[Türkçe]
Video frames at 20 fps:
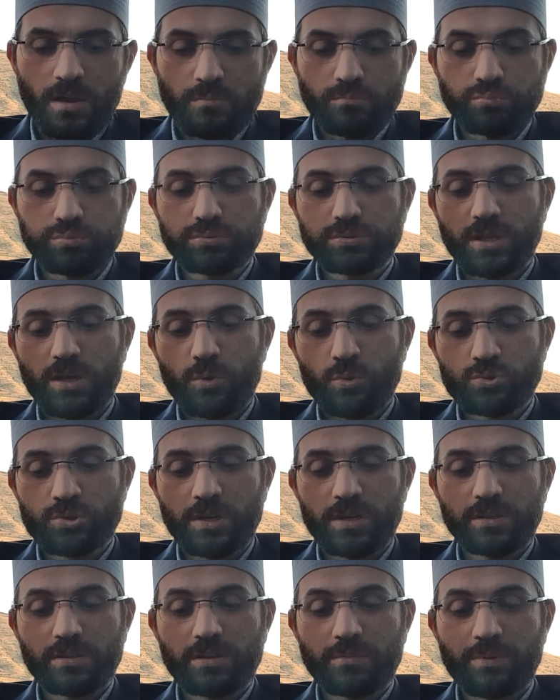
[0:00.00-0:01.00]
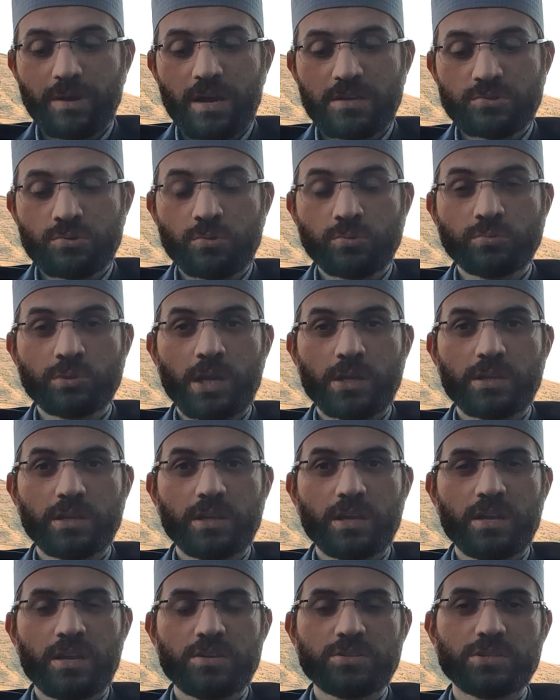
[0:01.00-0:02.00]
Burada özellikle bazı oyunlarda
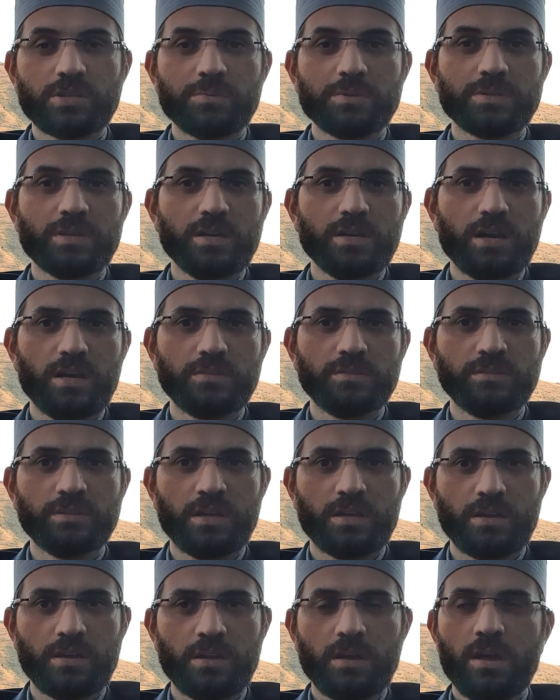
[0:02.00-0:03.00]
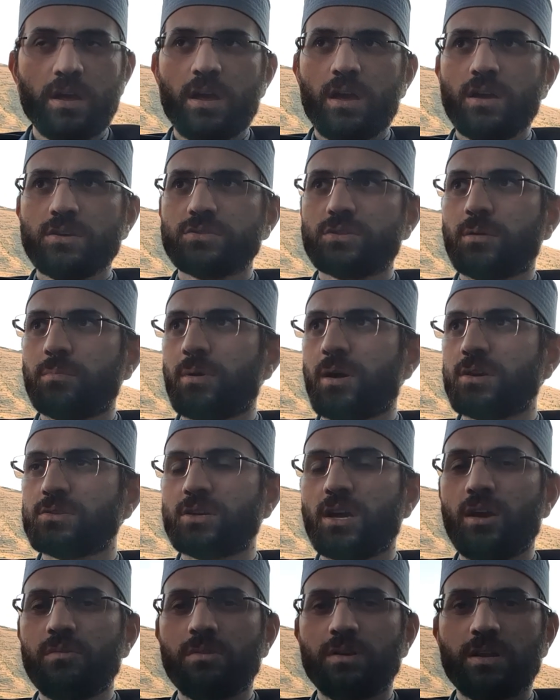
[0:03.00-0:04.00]
gene işte mesela kadınlara işte
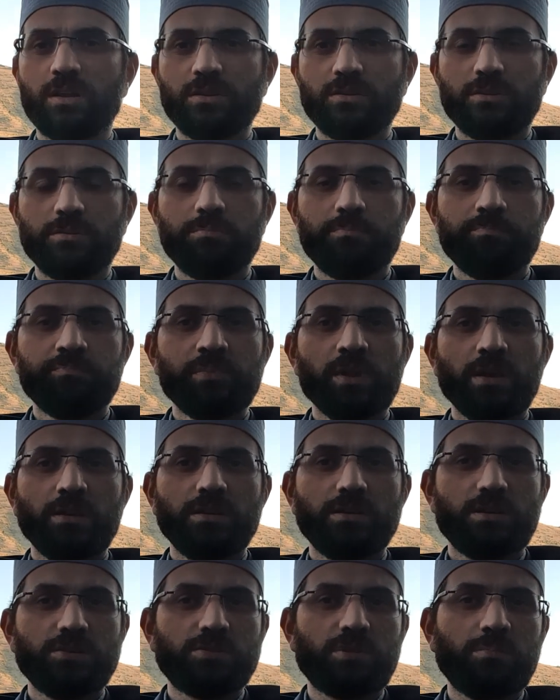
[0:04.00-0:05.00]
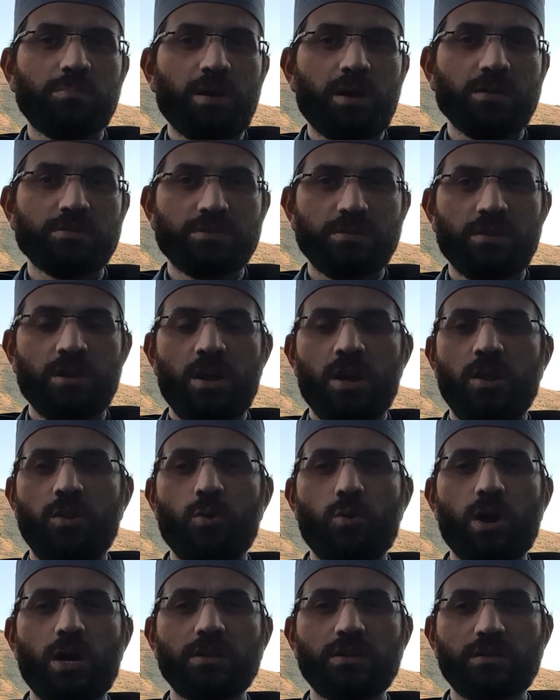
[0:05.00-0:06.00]
bazı evlere girip ya da işte bazı
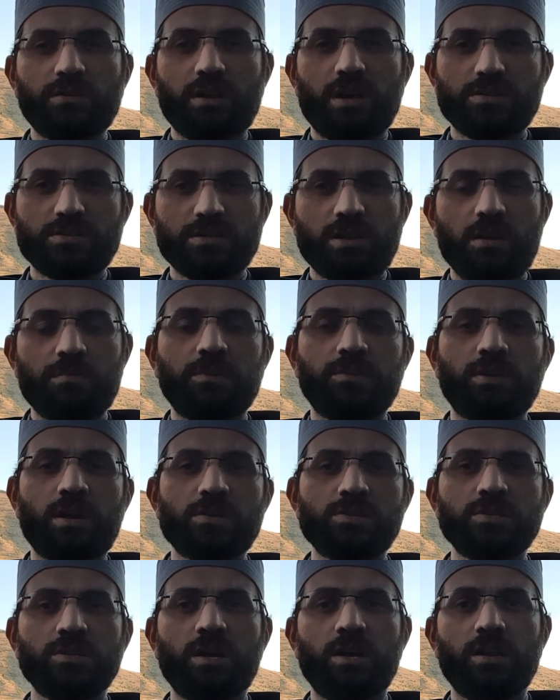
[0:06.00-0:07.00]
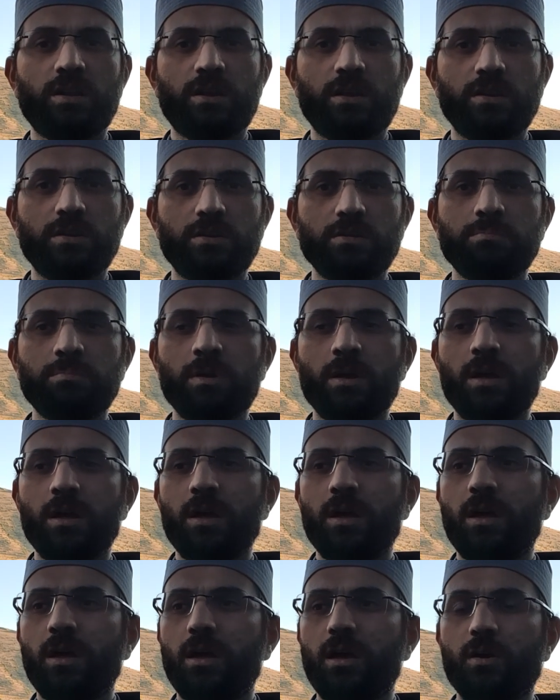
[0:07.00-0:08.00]
lokanta tarzı, kafe tarzı yerlere girip
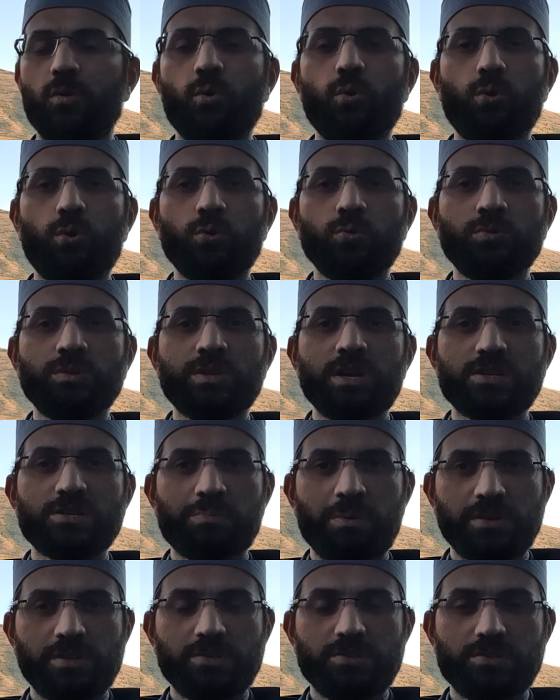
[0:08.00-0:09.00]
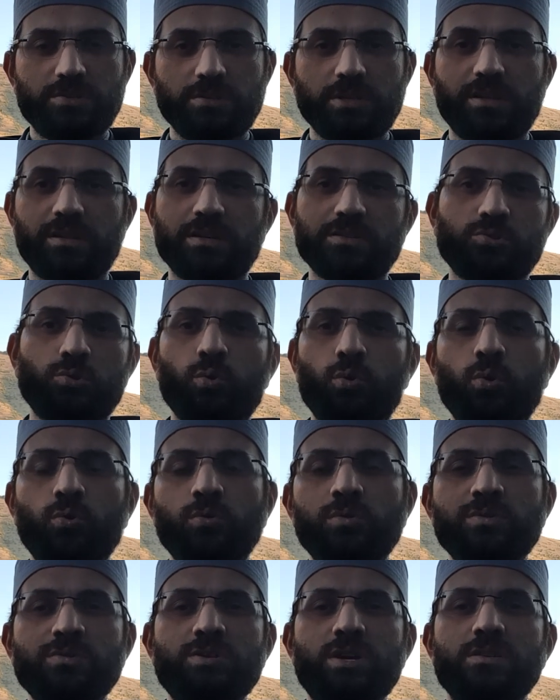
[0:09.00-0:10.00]
e, o oyunu geçmek için ya da işte
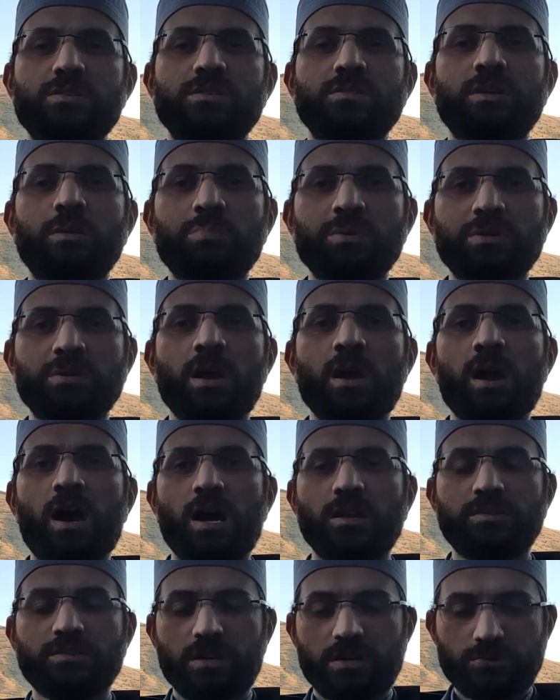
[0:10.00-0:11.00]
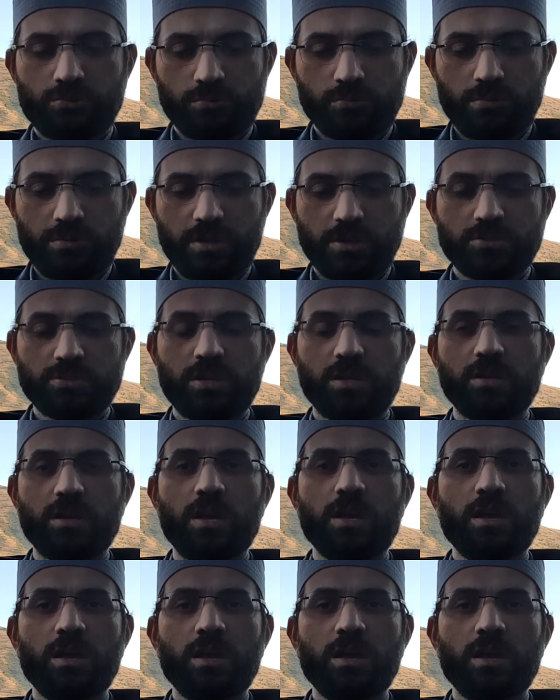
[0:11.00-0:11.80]
oyunun içerisinde bir atraksiyon olarak işte